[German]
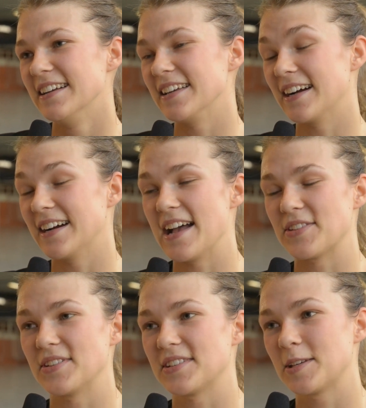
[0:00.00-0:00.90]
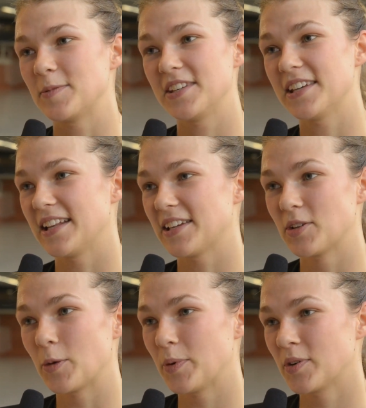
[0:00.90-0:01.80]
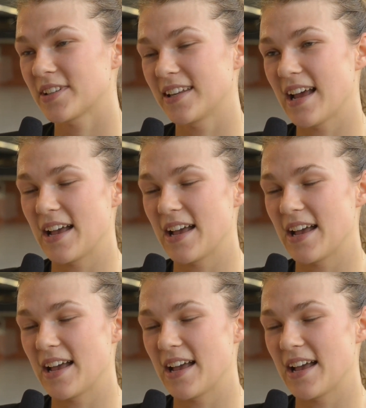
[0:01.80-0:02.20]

Ja, also das gibt sicherlich noch Punkte.